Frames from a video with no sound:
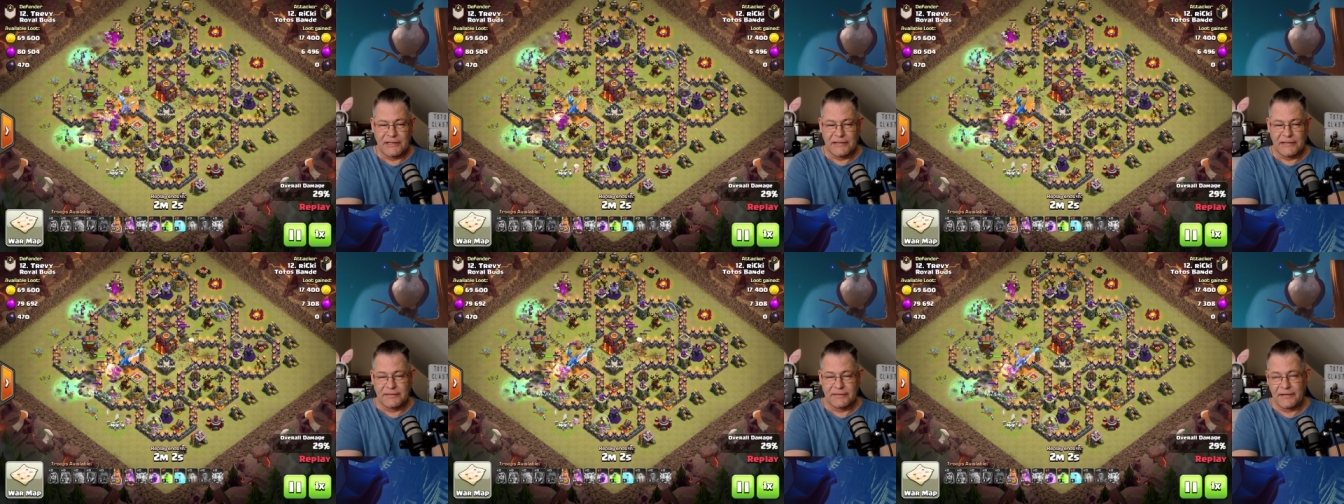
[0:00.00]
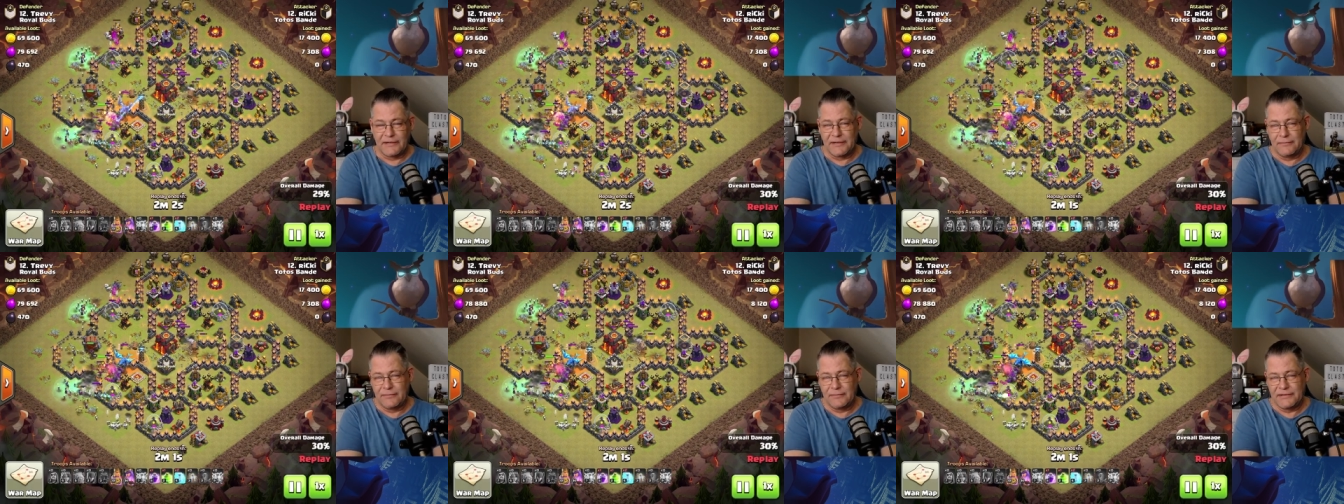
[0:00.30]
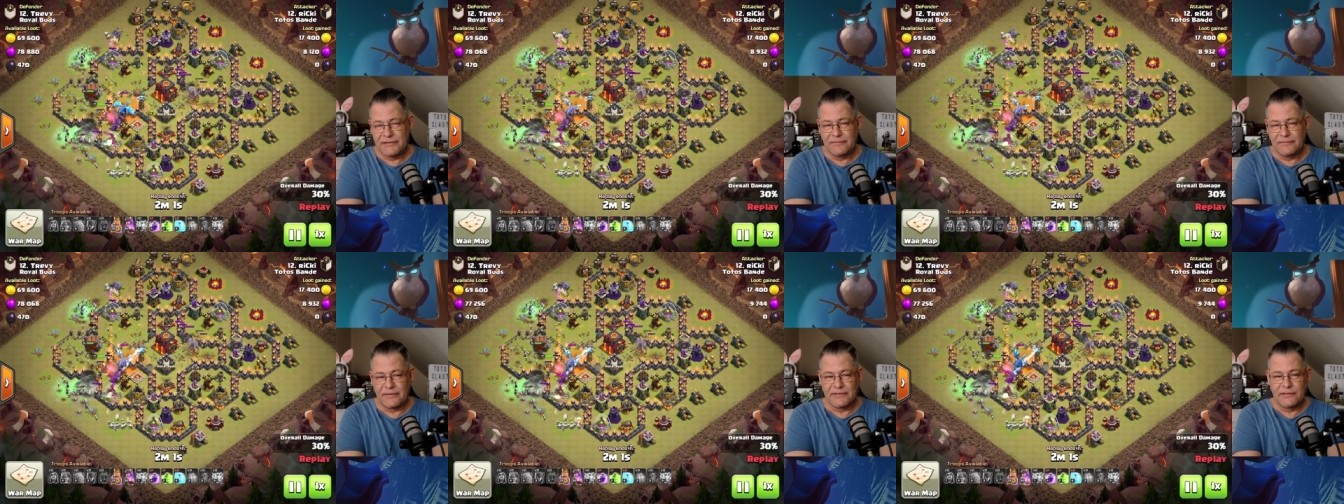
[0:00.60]
Es war da ein
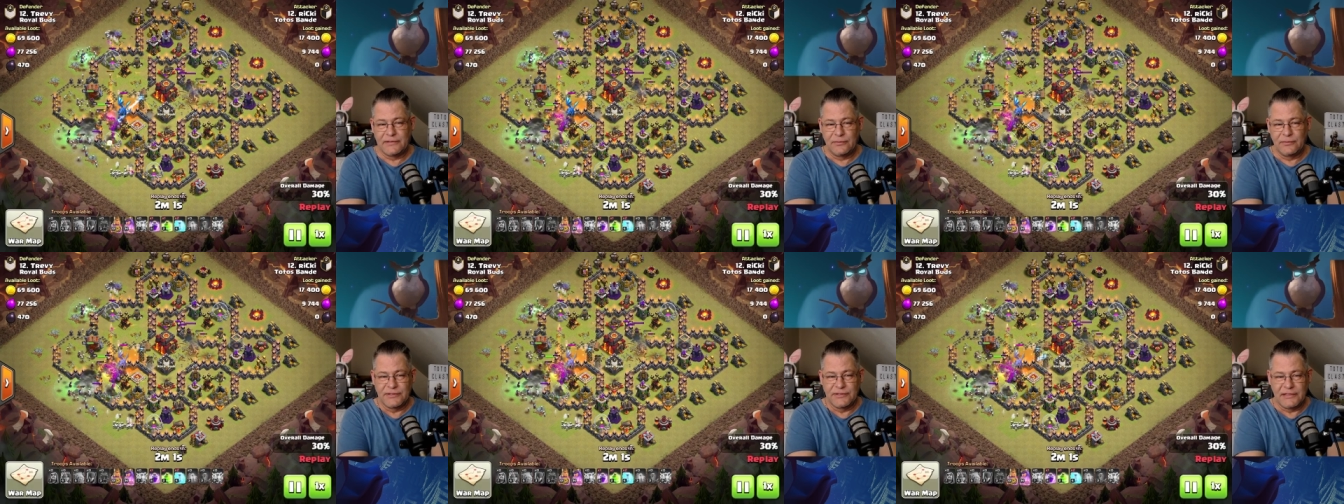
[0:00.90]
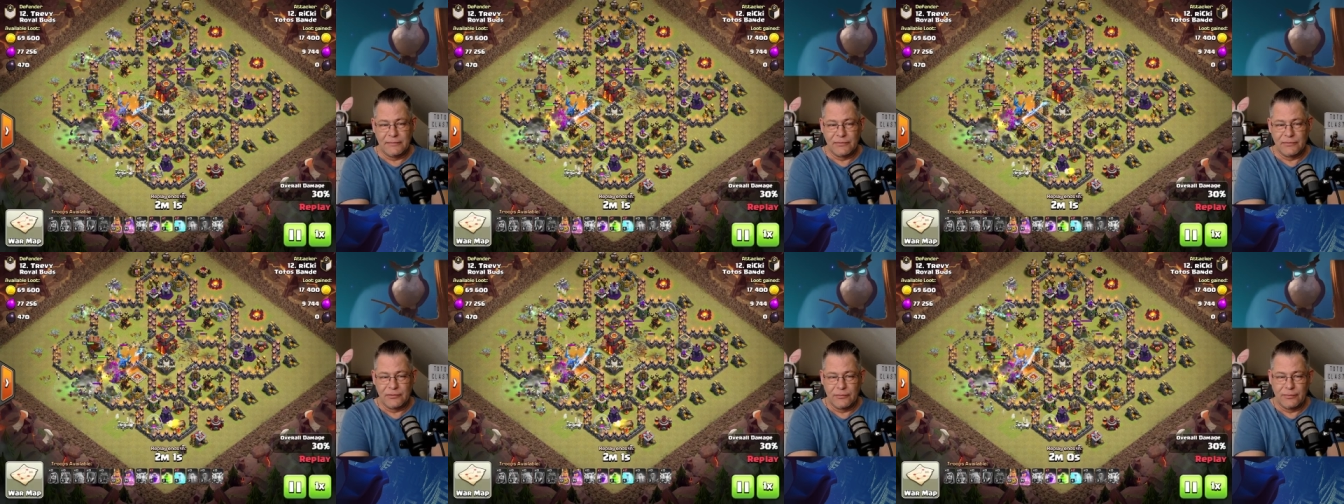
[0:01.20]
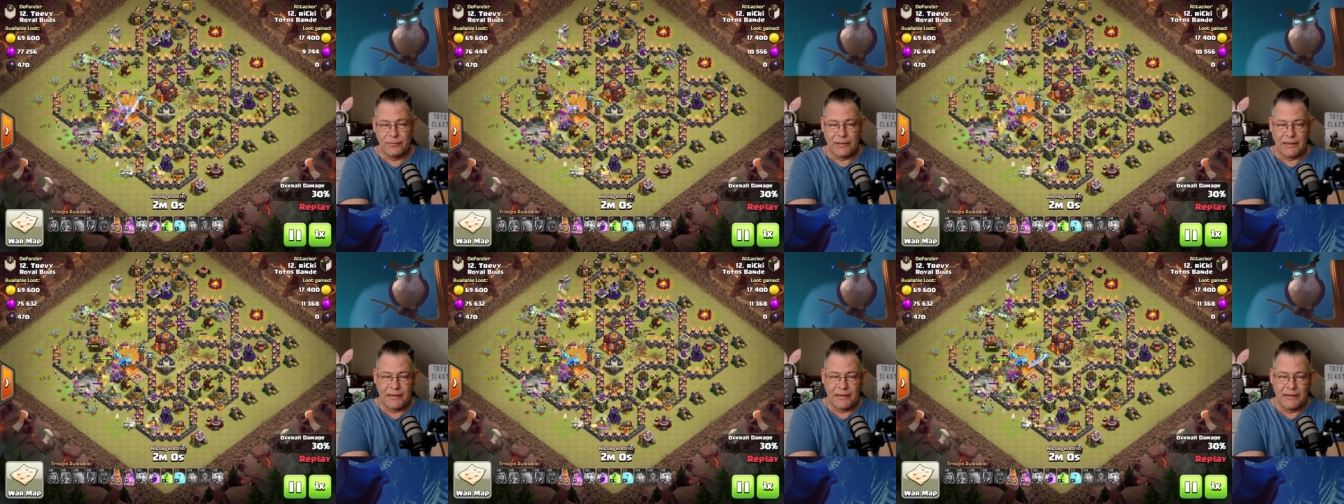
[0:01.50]
bisschen was los im
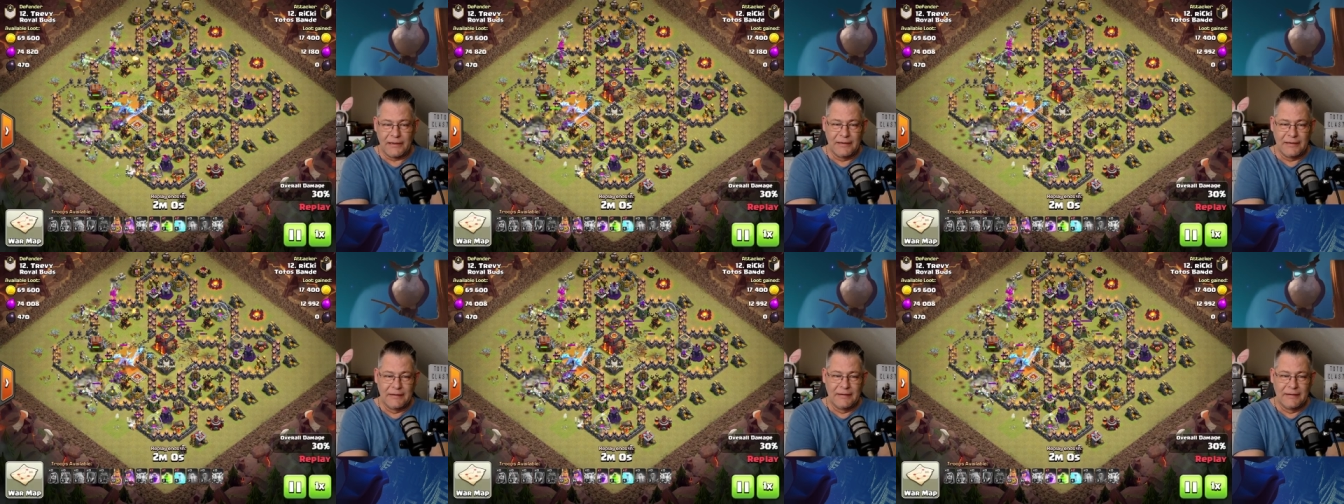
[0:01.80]
Global